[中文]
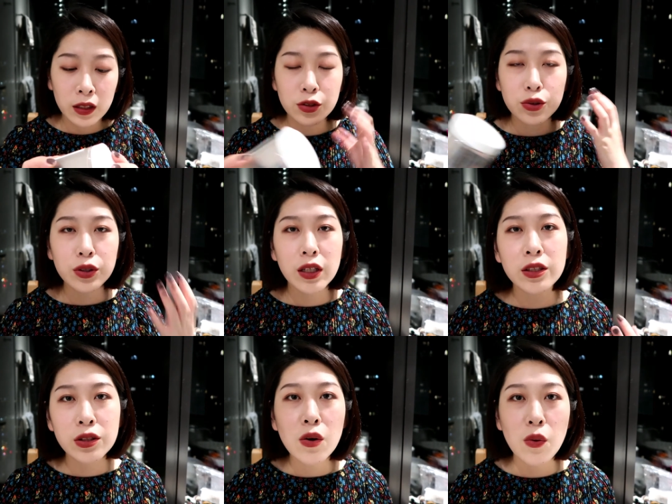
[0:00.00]
你就说它
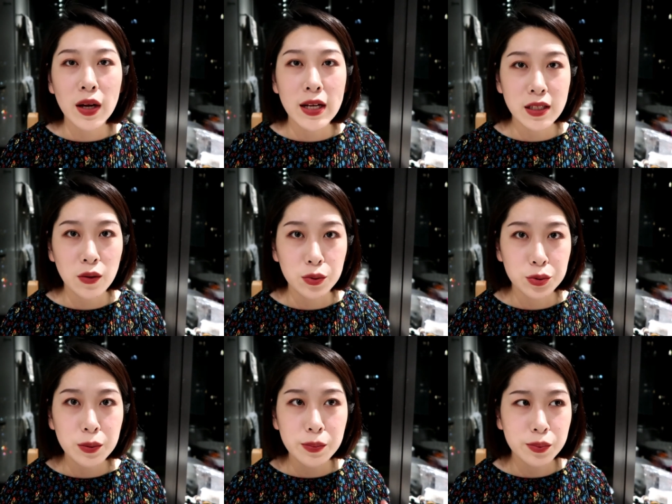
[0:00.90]
效果来讲，我
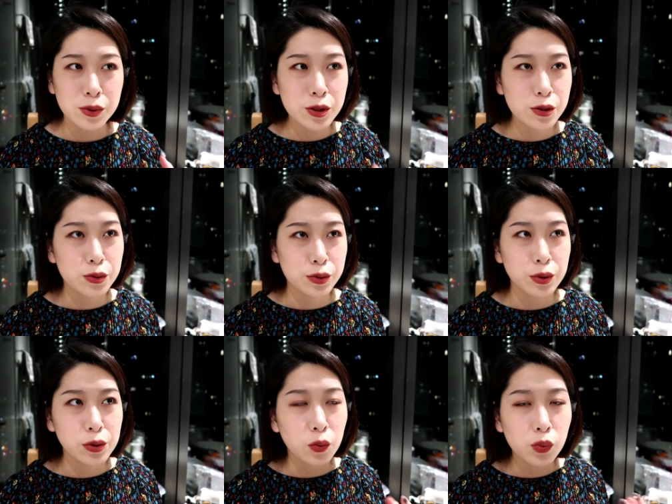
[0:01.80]
觉得不是属
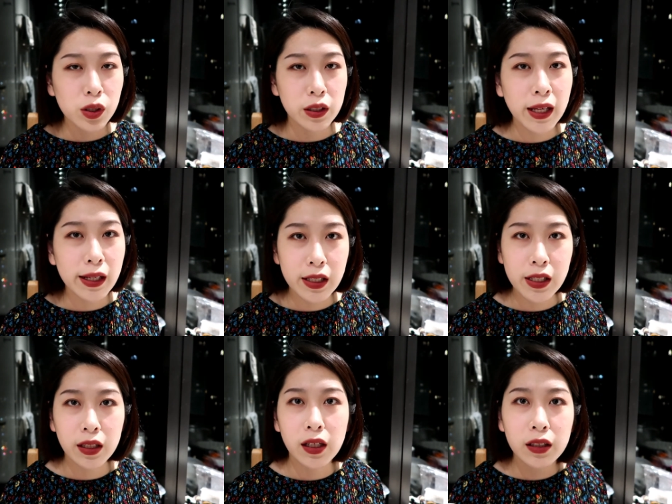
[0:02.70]
于那种无可代
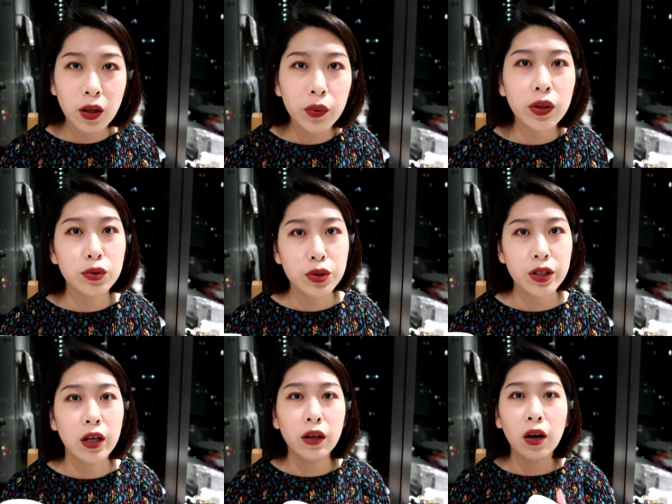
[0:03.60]
替的，但是它味道确
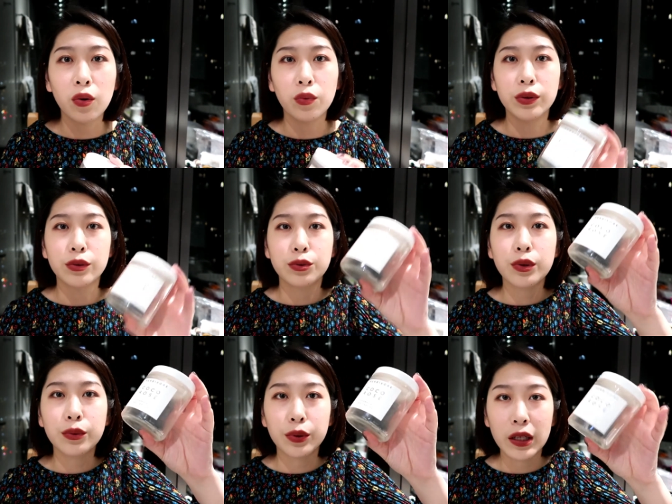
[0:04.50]
实很好闻，
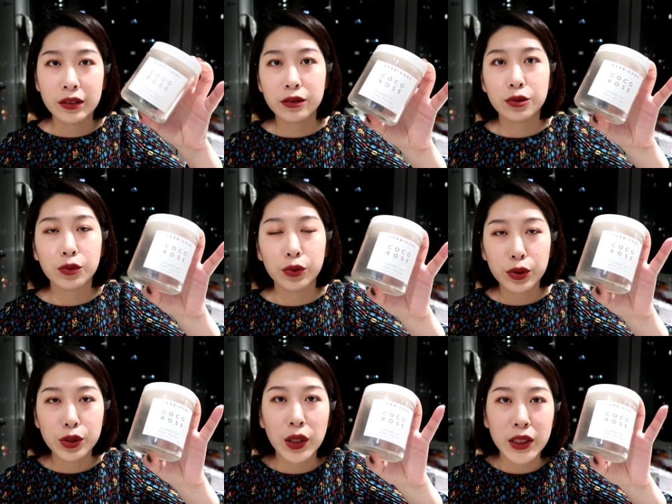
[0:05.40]
所以我很就是我
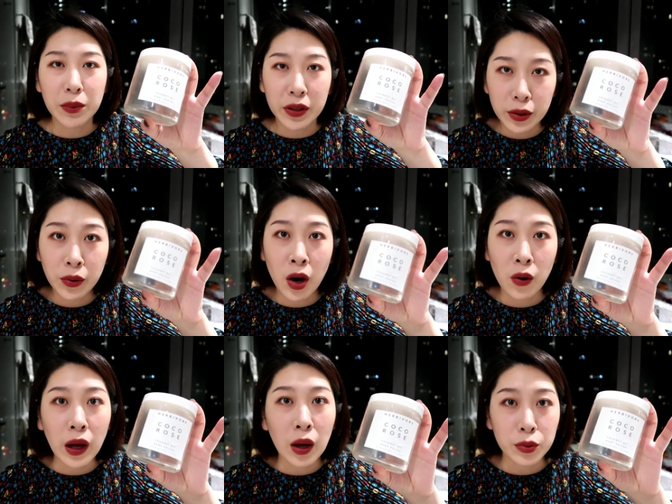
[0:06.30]
对这款产品很有
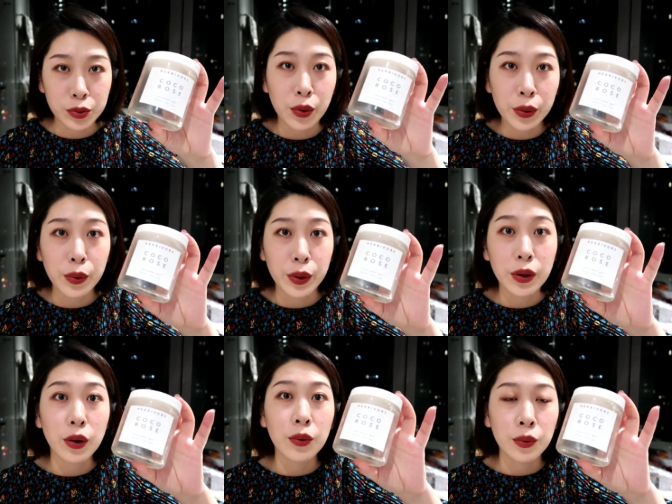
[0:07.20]
好感，我觉得我会回
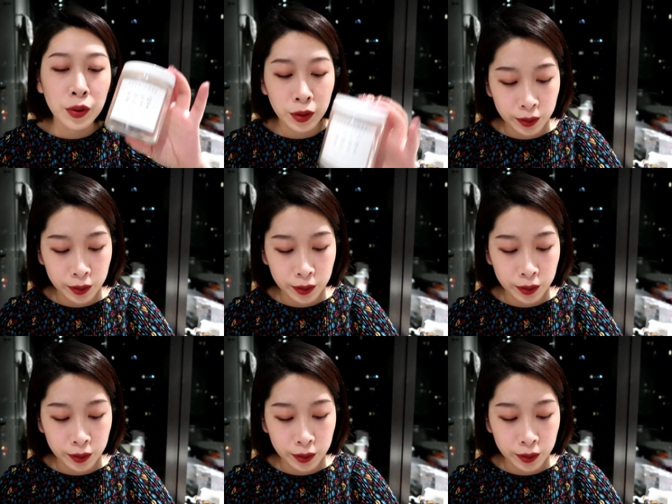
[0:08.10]
购。